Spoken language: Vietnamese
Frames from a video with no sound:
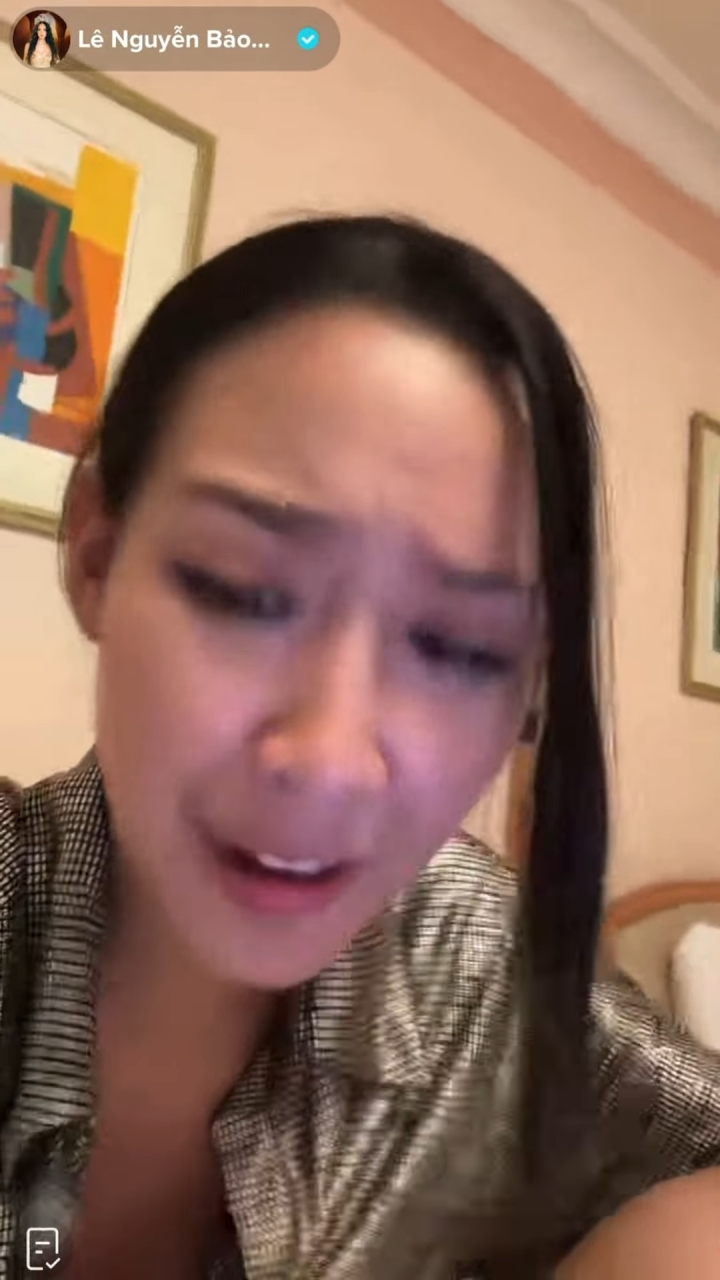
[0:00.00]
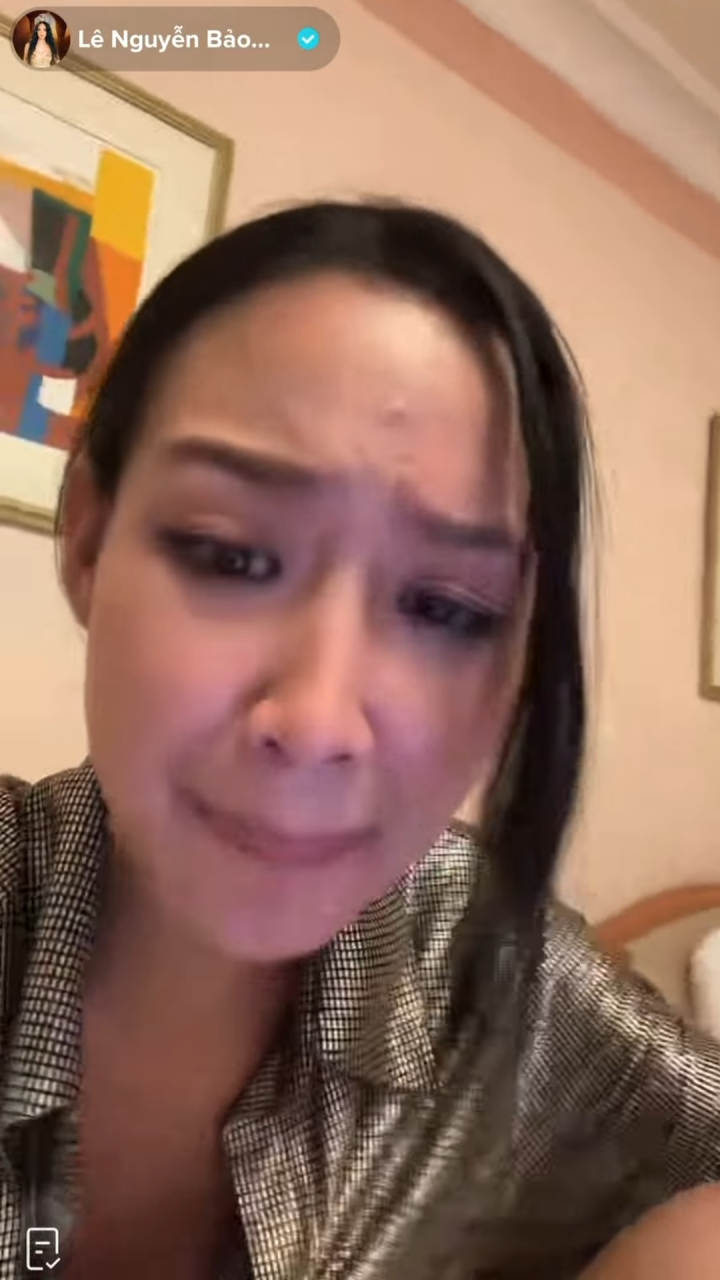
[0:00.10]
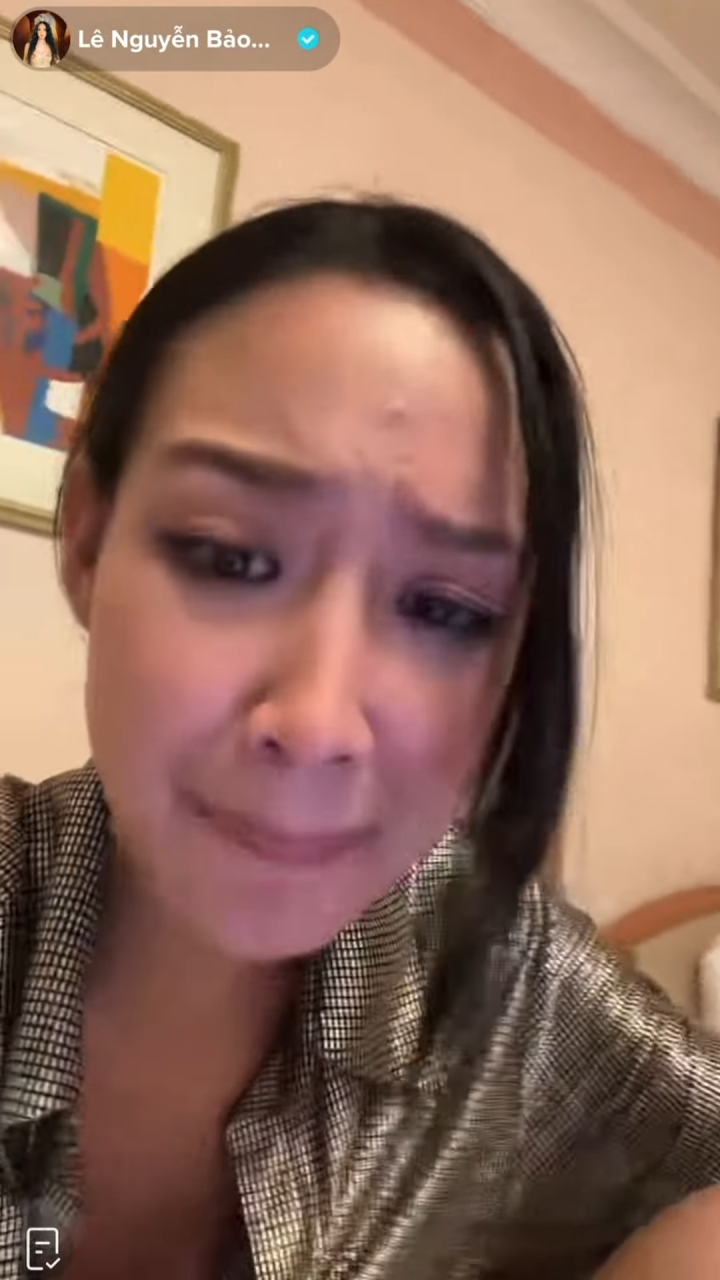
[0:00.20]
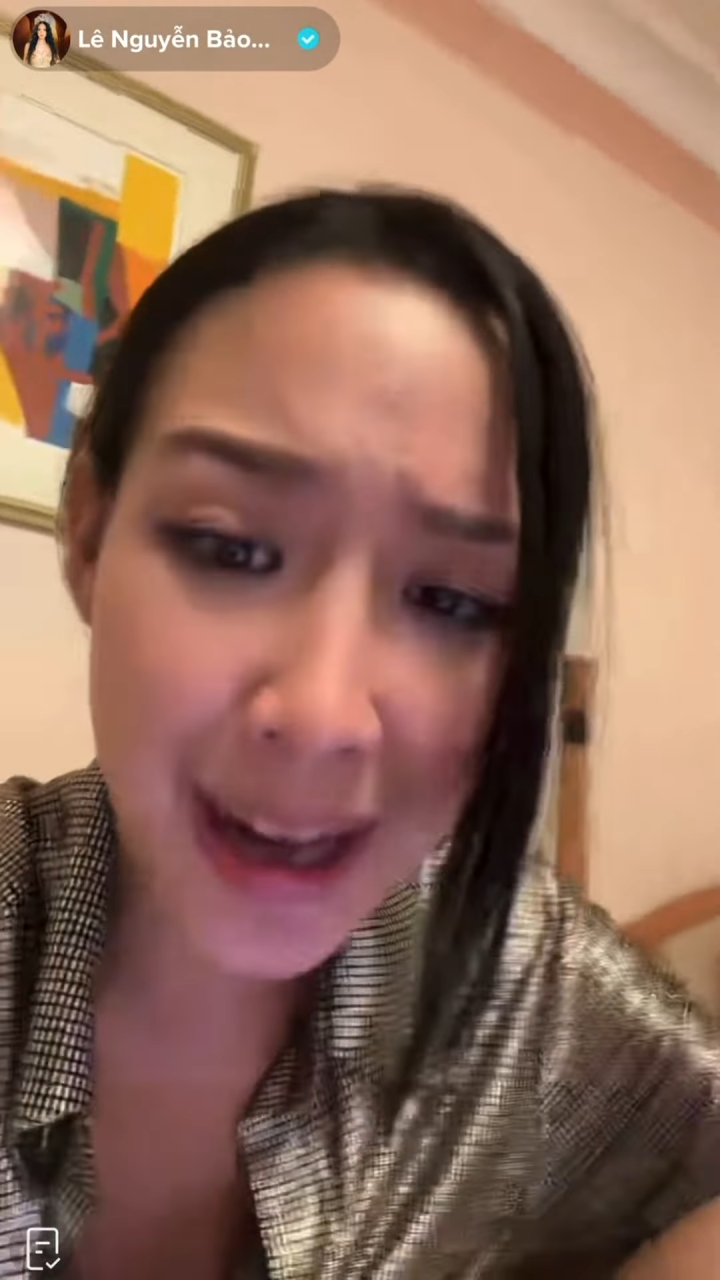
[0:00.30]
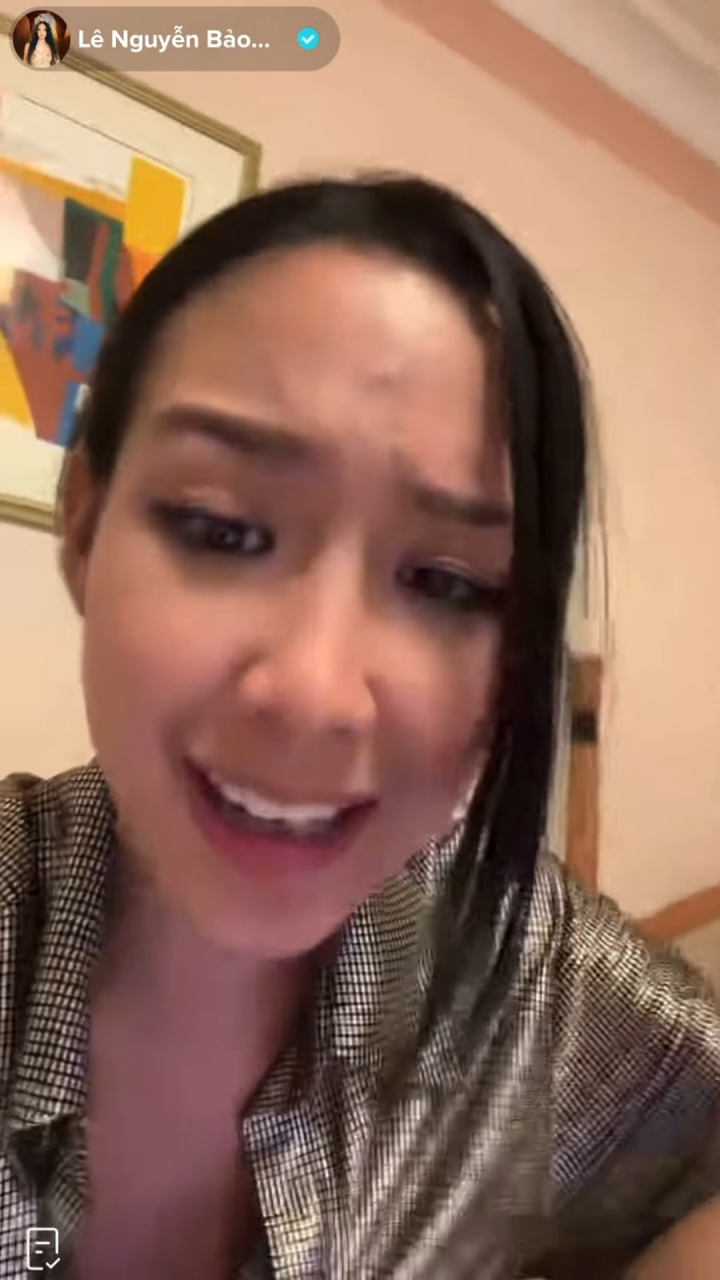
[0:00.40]

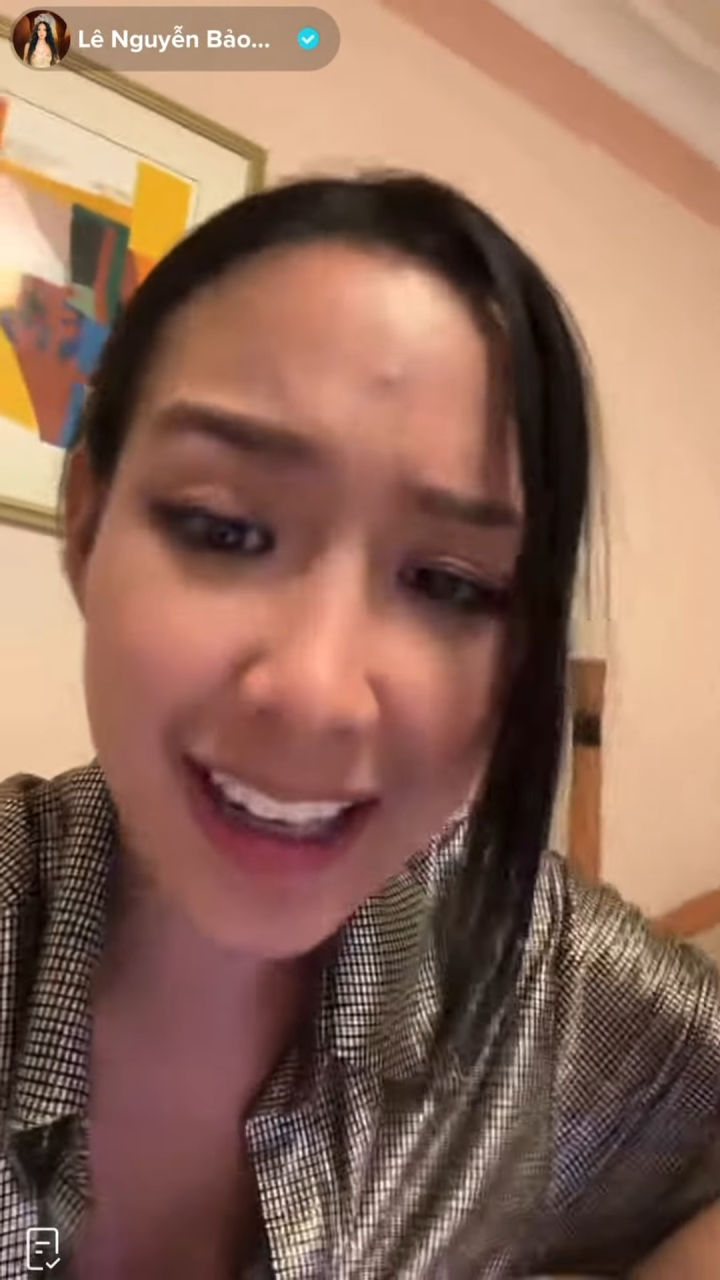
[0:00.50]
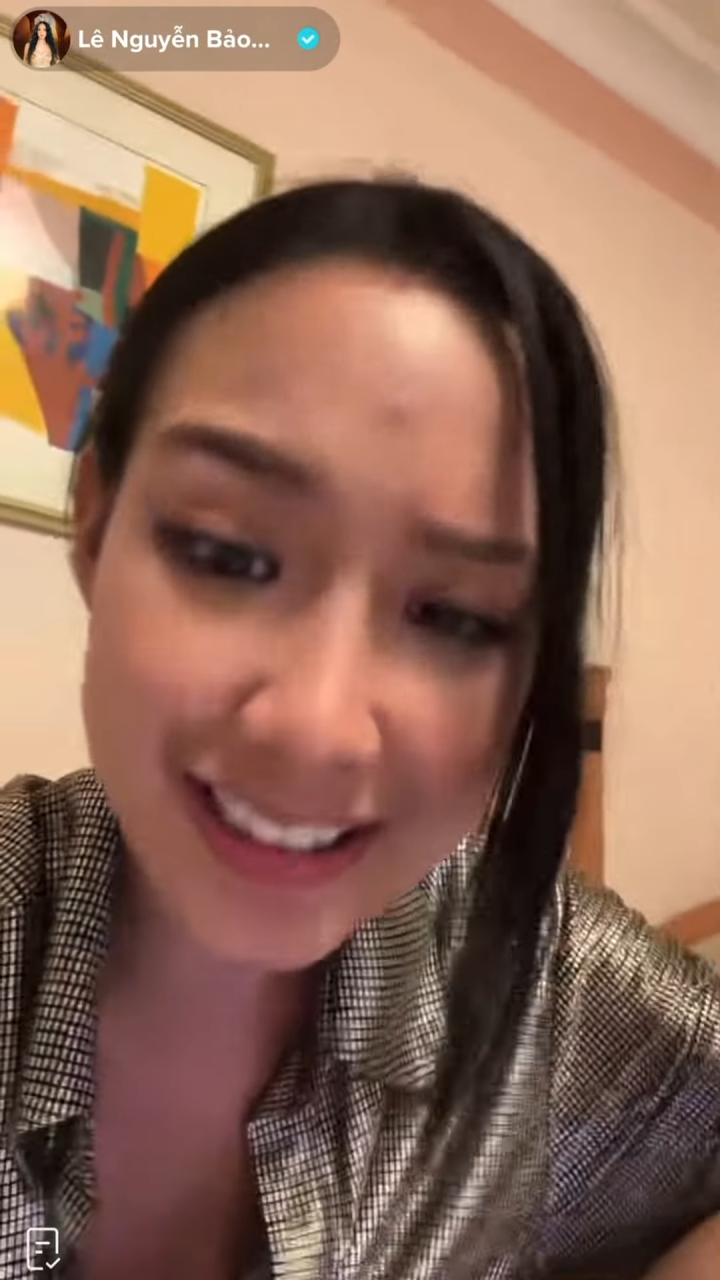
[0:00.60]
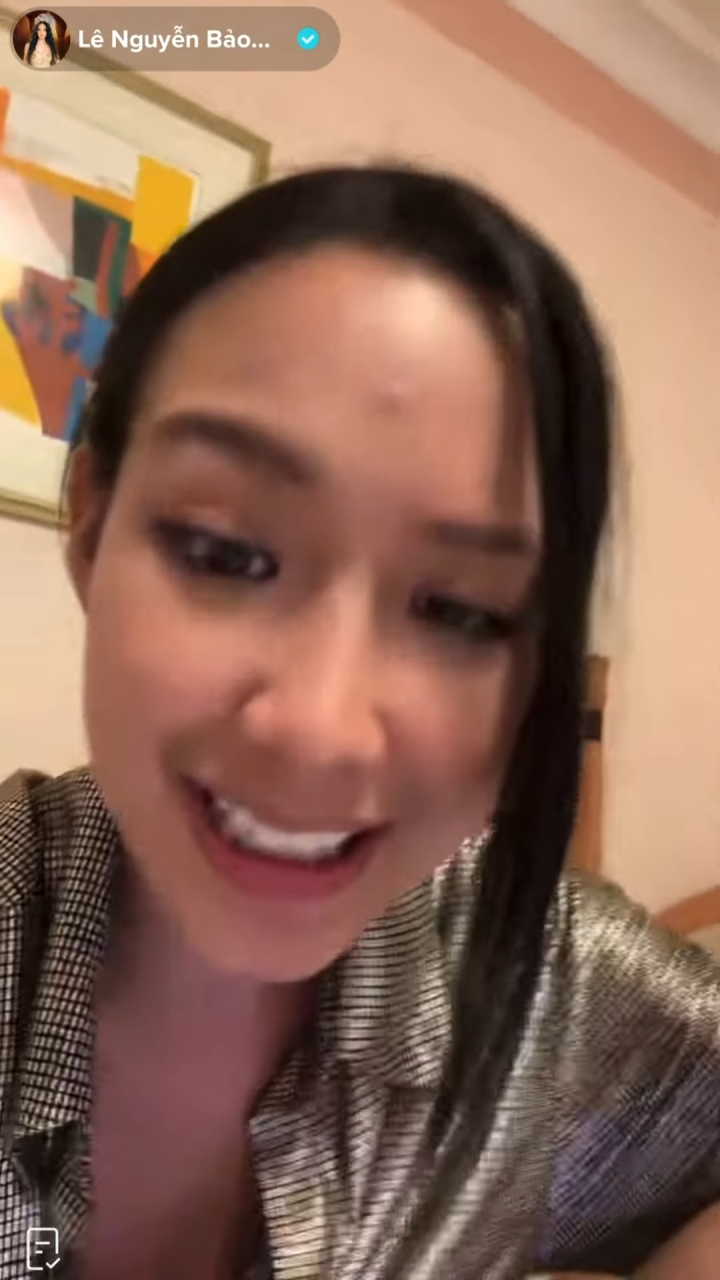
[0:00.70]
phá má là